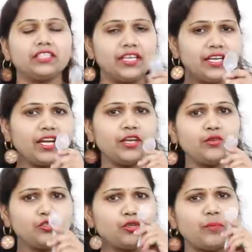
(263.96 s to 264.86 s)
सिंगल
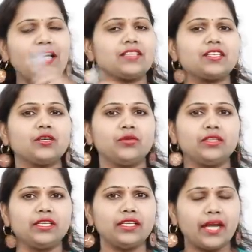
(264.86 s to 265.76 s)
यूज जो प्लास्टिक
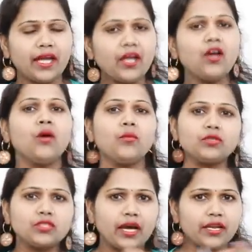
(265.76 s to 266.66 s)
होती है वो
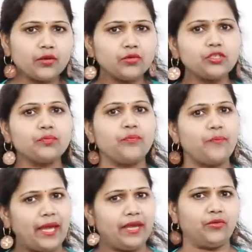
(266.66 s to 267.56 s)
सारी कुछ
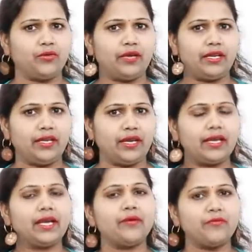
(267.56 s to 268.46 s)
बैन हो गई है
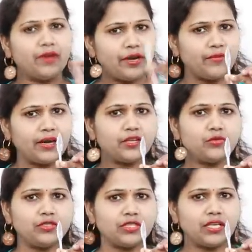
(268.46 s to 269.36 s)
यानी वन बार
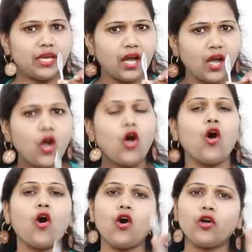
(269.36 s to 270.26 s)
यूज किया
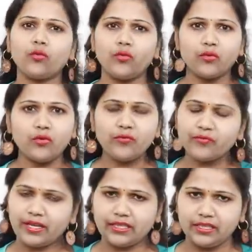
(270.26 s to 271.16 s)
और उनको
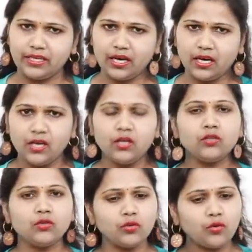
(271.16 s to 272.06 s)
फेंक दिया
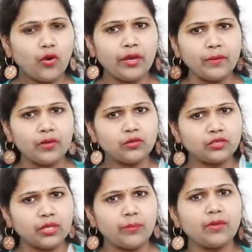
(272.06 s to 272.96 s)
तो कोई भी हो
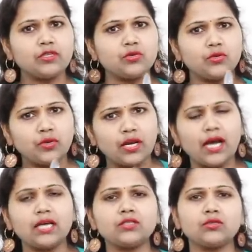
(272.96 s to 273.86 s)
चम्मच हो
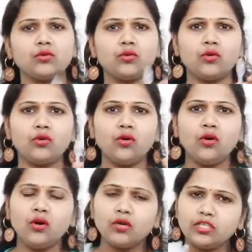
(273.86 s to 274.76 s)
ग्लास हो
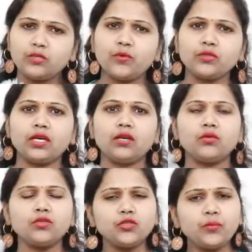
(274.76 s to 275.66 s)
डिस्पोजल
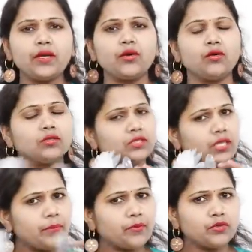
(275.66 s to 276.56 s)
हो कुछ भी हो
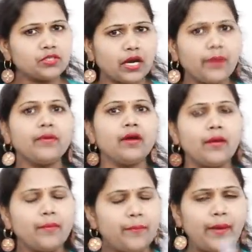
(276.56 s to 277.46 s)
सब कुछ अब
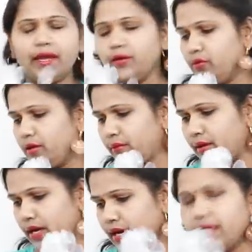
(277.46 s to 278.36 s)
बैन होने
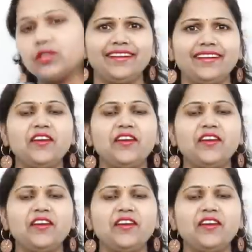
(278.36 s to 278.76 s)
वाला है